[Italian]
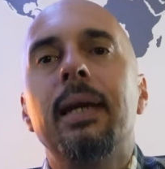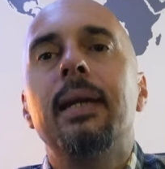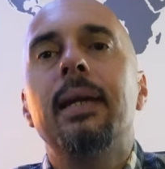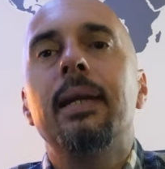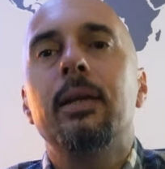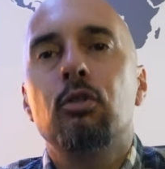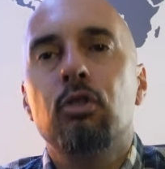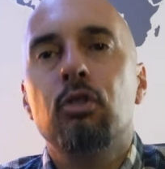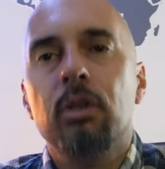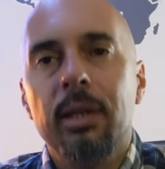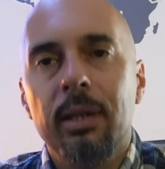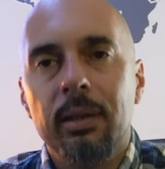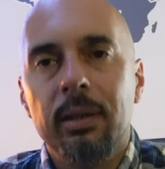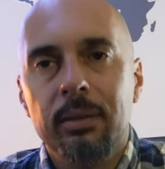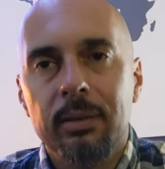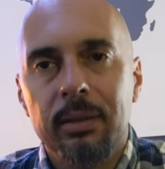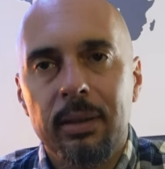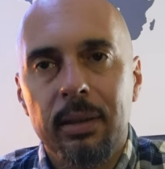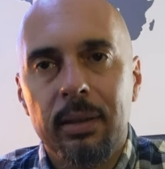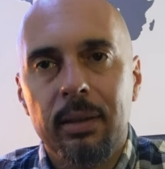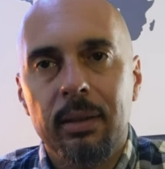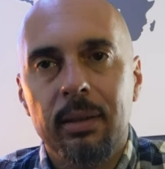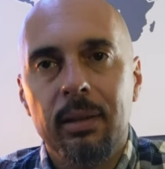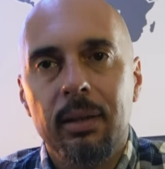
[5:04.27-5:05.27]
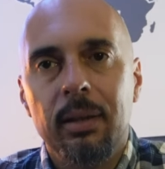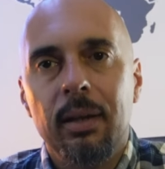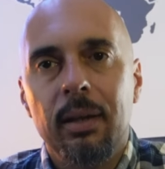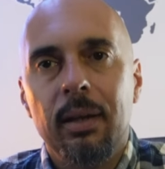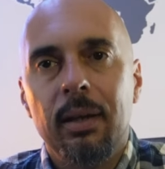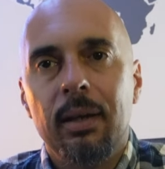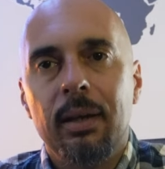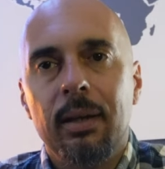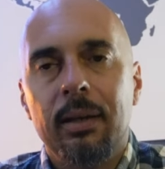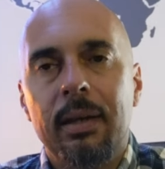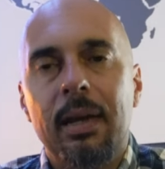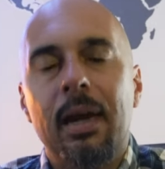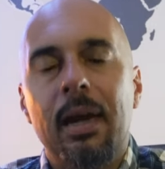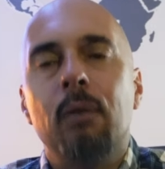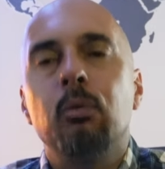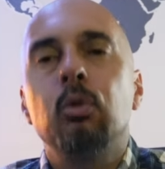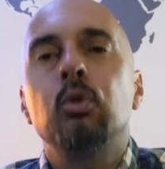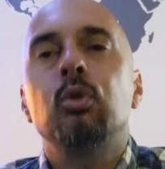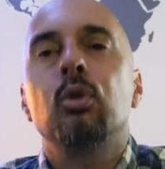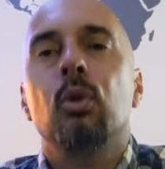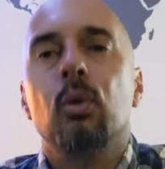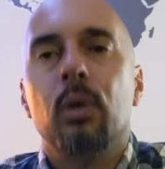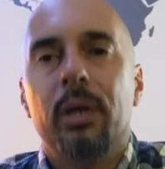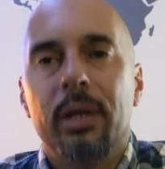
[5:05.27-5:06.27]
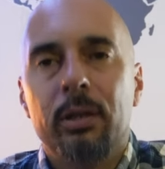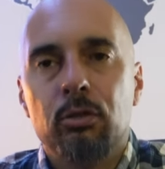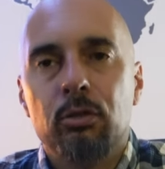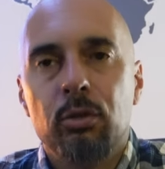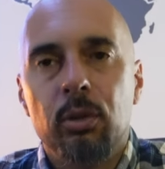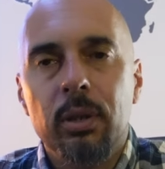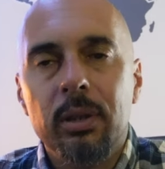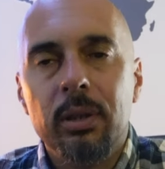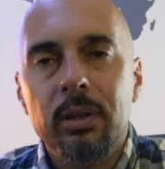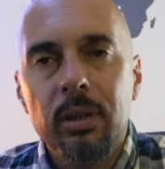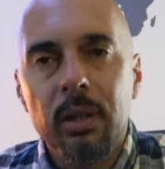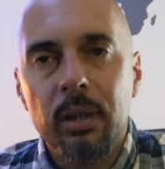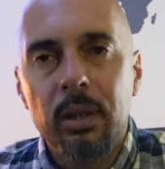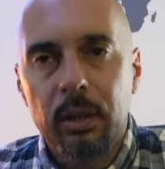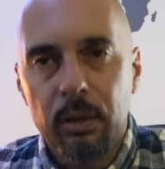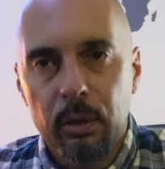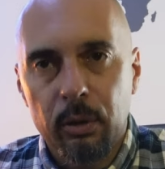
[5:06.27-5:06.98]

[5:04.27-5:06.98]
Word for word: e le genti che hai avuto occasione di